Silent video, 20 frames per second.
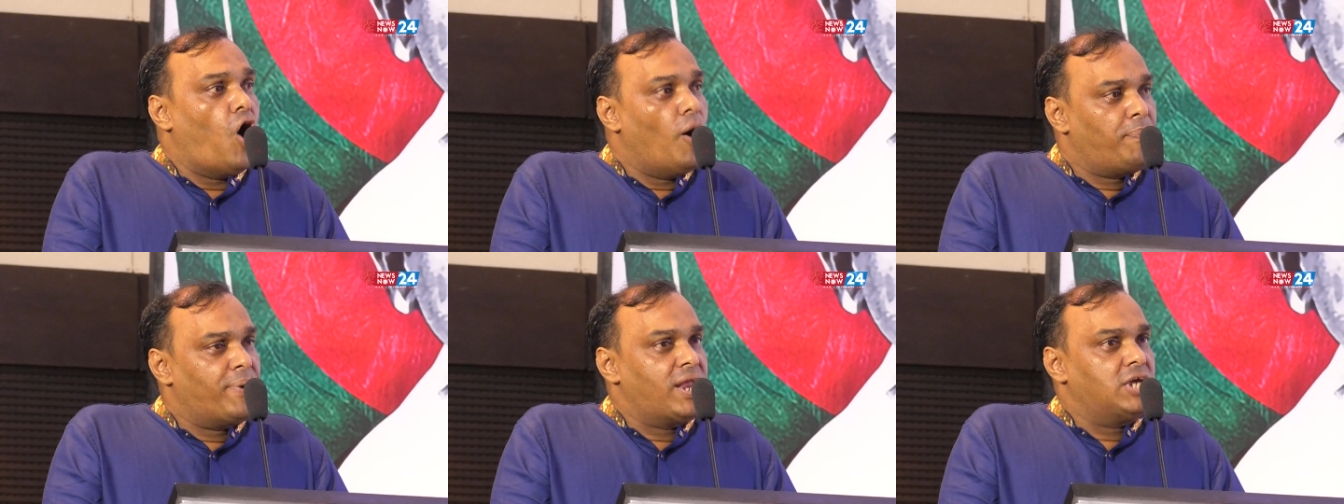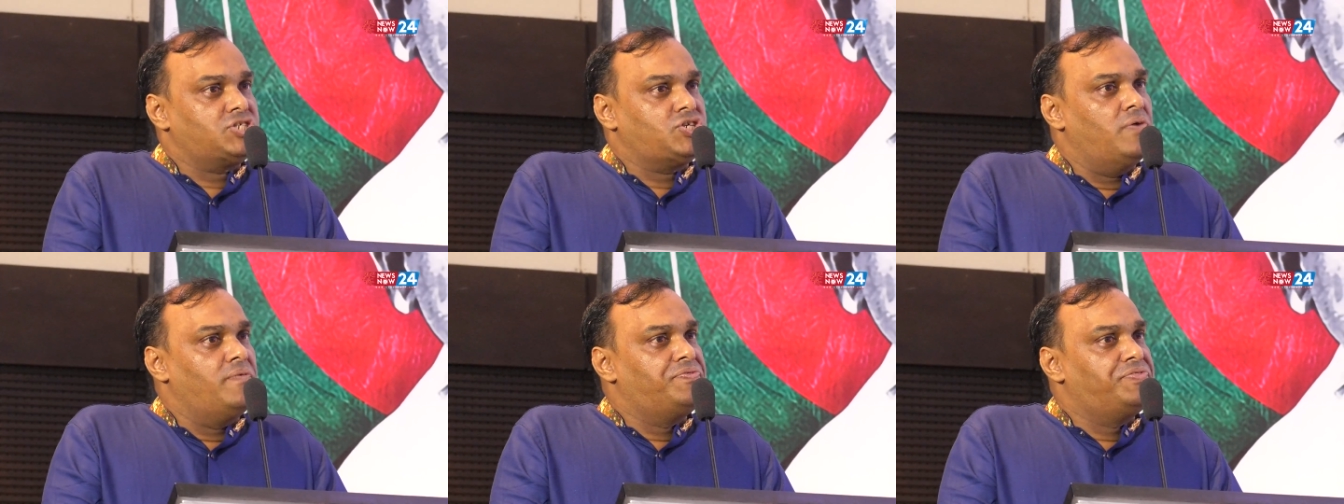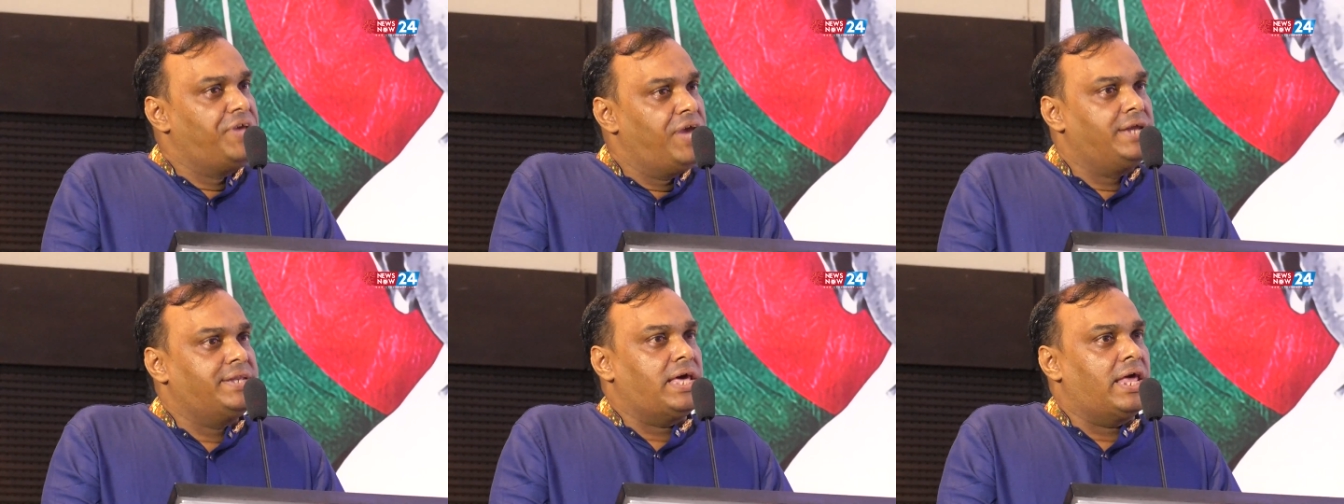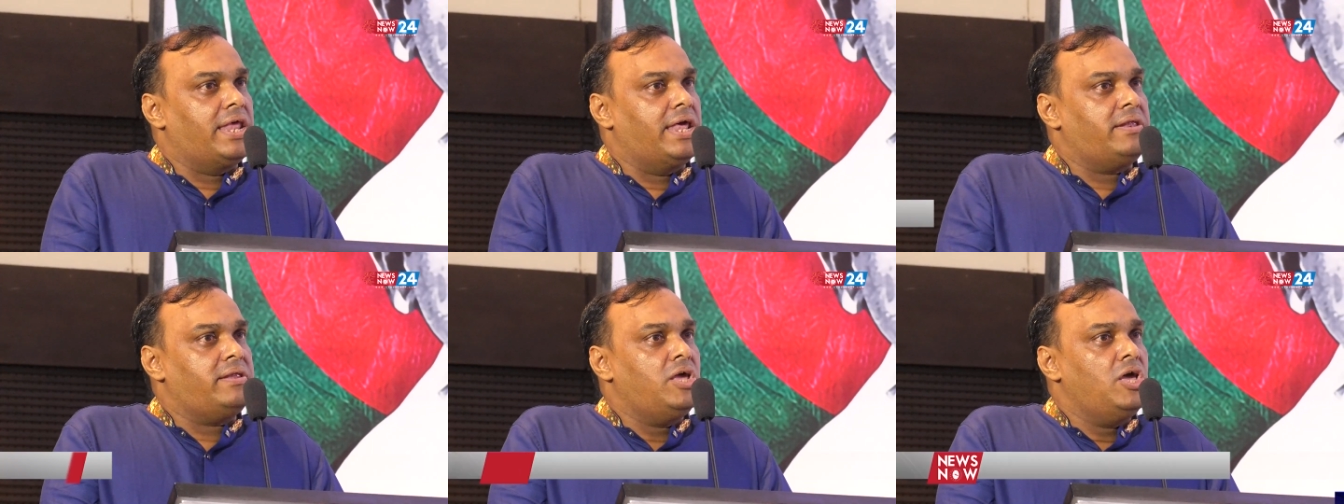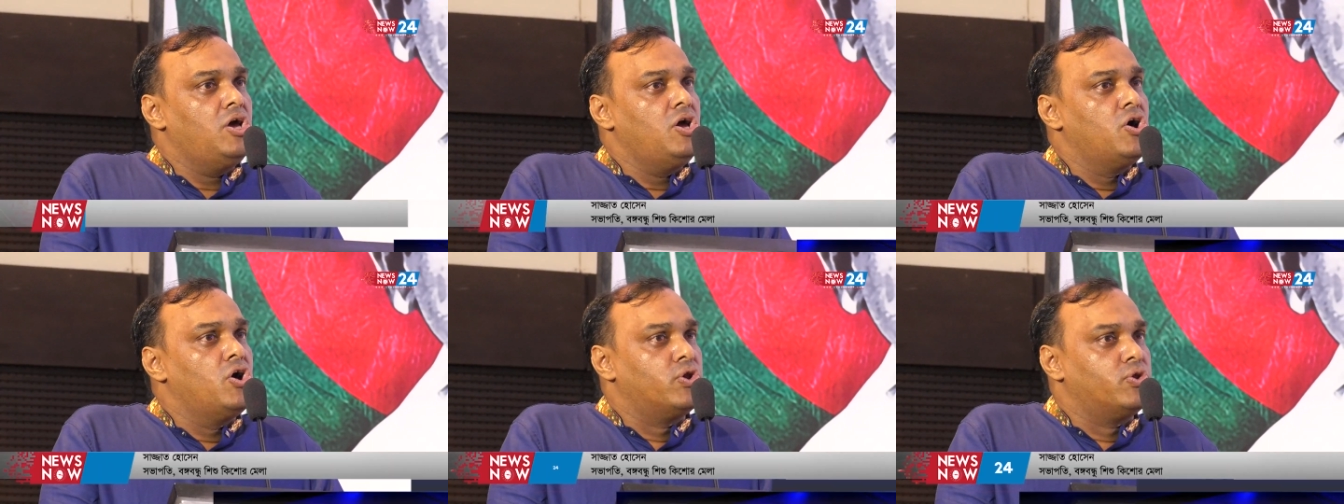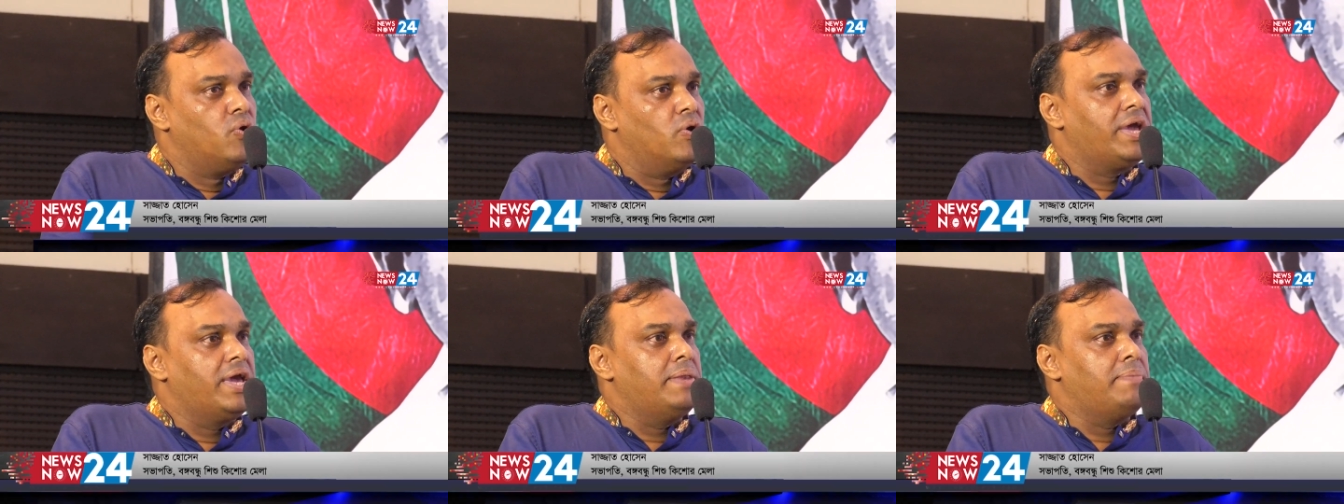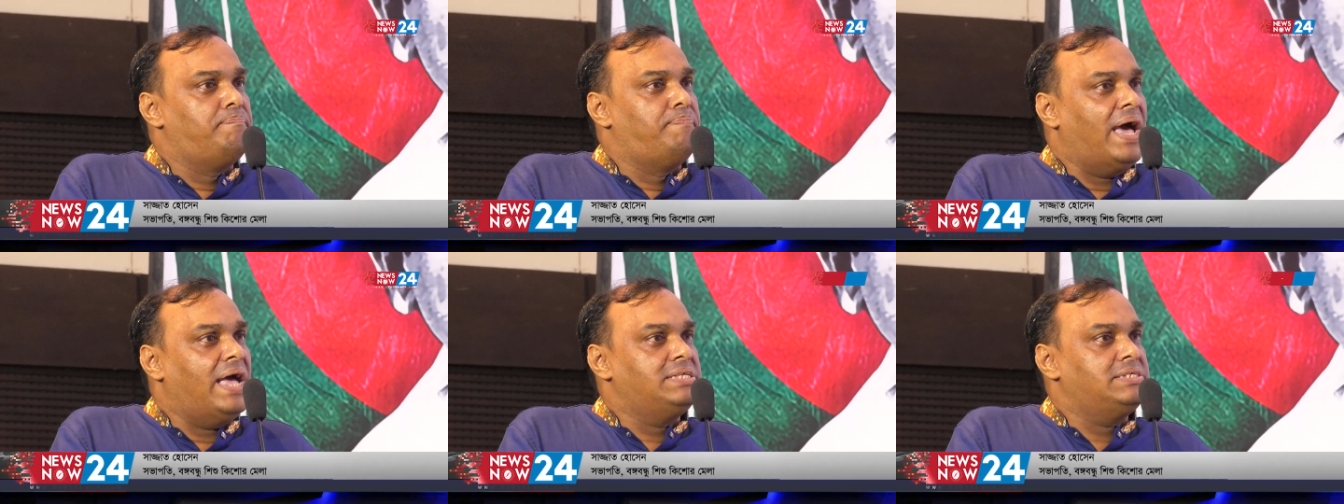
অপারেশন থিয়েটারের রোগীর